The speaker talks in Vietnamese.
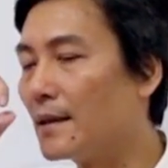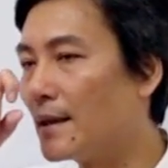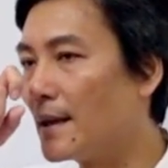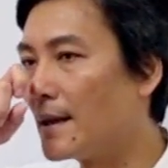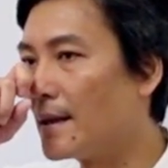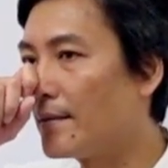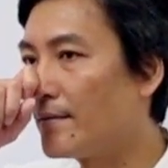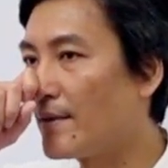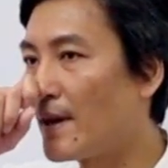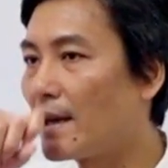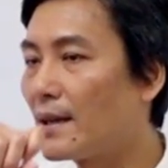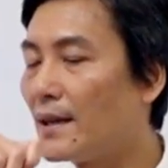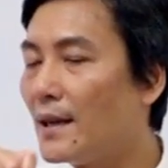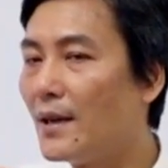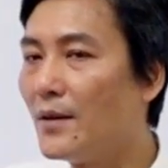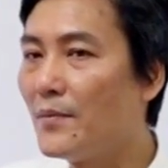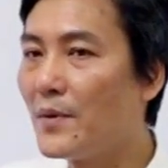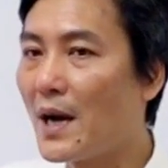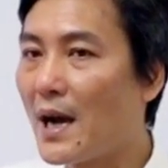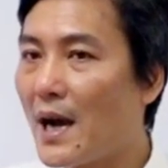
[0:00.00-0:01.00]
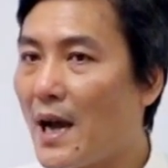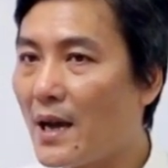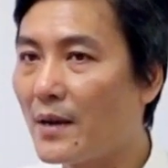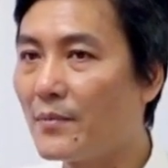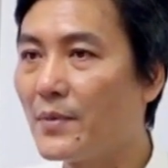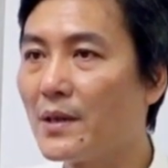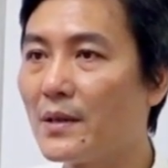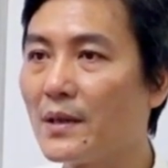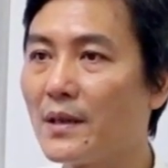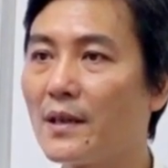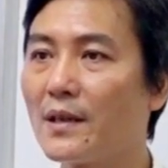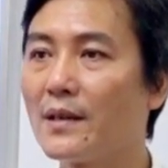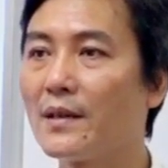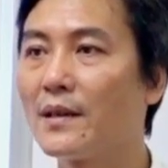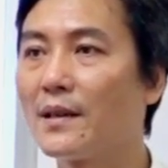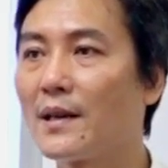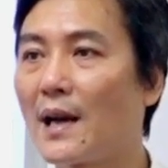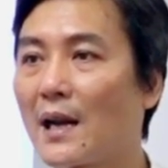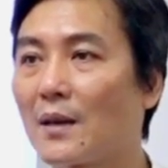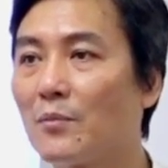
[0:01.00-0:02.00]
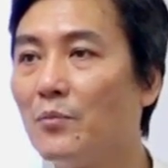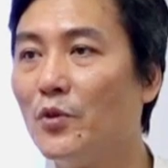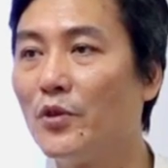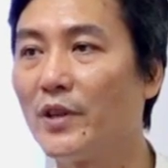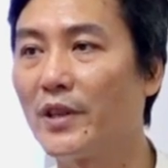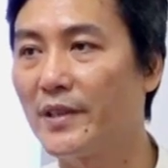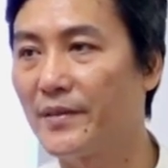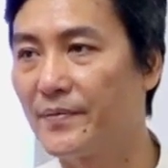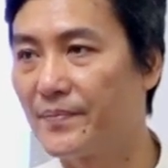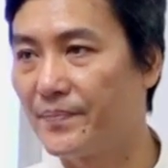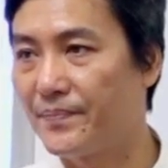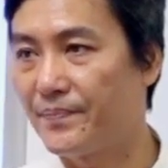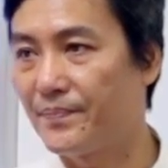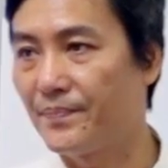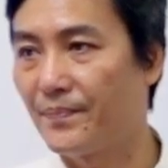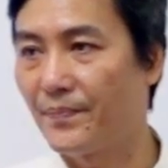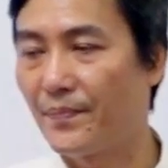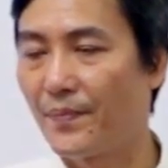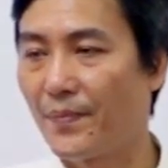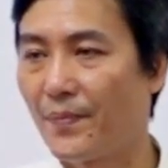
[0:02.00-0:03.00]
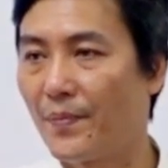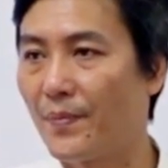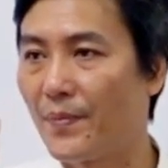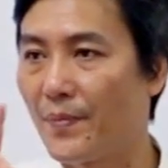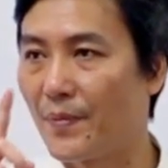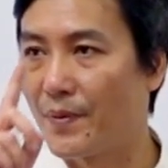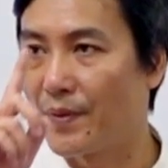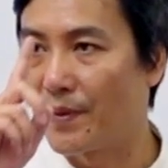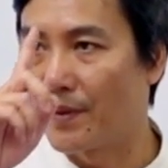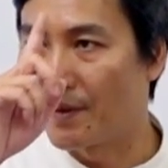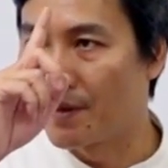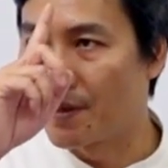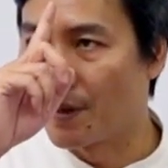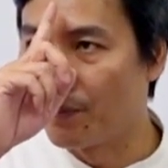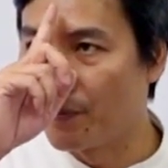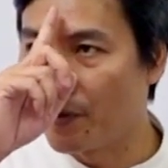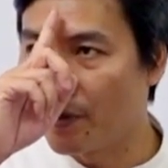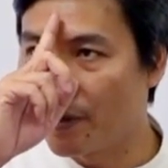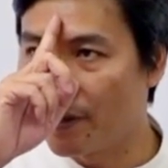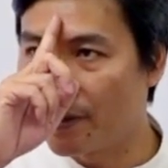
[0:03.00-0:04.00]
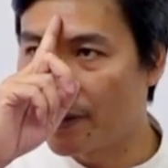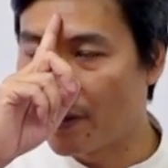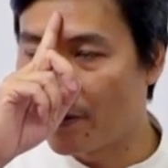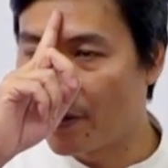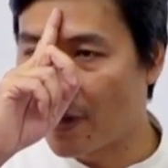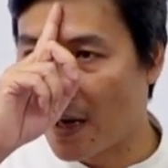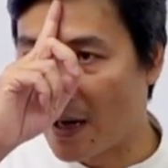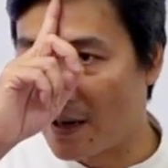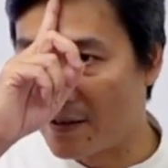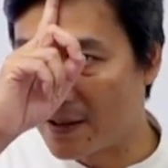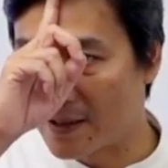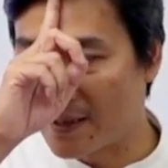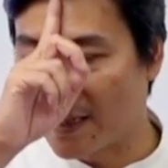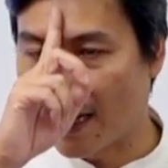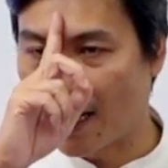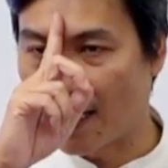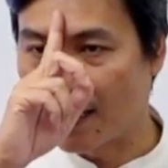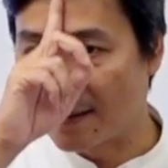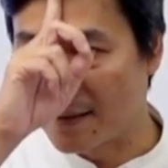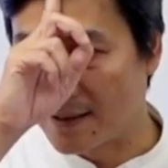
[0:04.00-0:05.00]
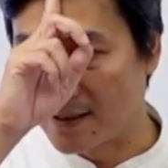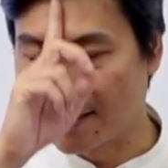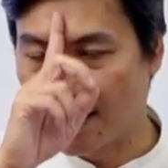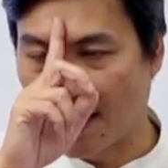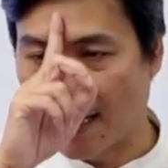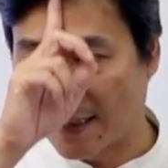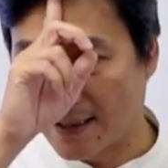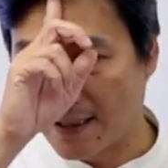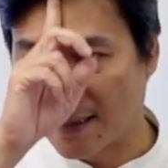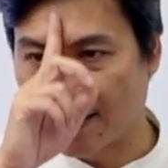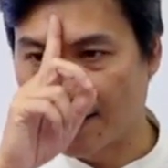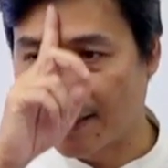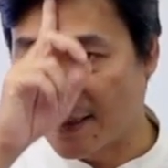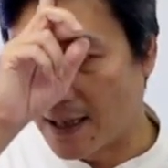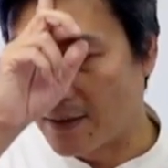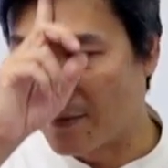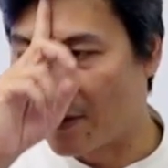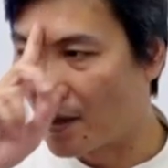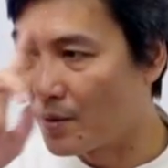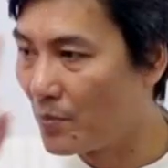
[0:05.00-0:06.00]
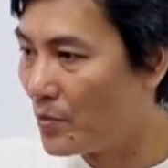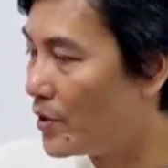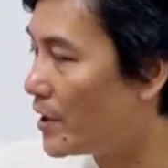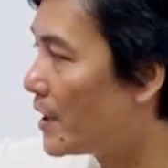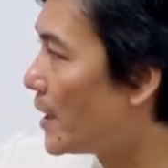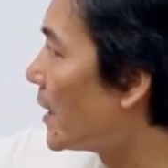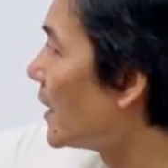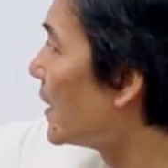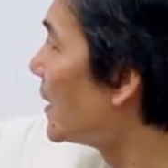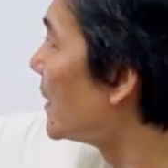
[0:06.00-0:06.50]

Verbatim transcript: đấy, và nếu mà ai bị ngạt mũi ấy, chấm một tí dầu cao và trà giữa chán này, này trà vào cái mũi này,